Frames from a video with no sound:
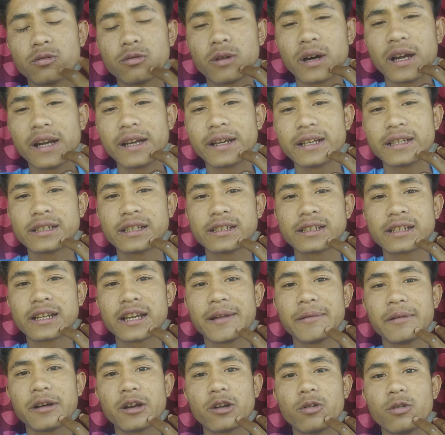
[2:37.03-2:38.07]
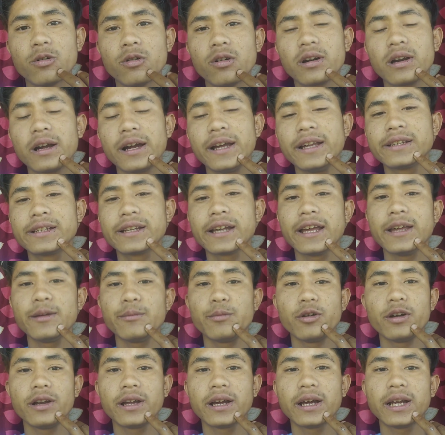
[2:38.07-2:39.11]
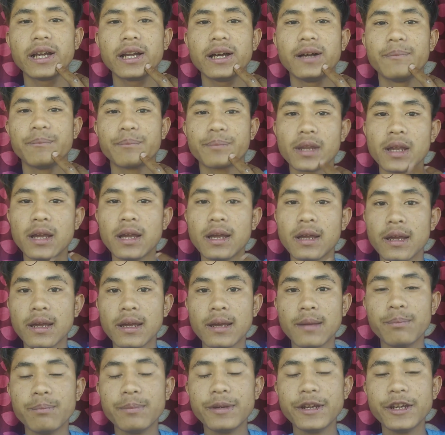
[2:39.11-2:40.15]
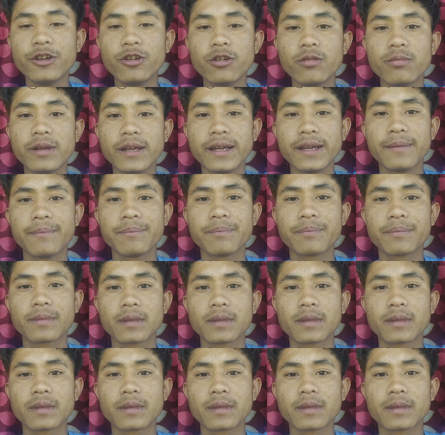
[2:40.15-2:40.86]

वन के सब्सक्राइबर और गैस क्या ही बोलेगा ना वीडियो में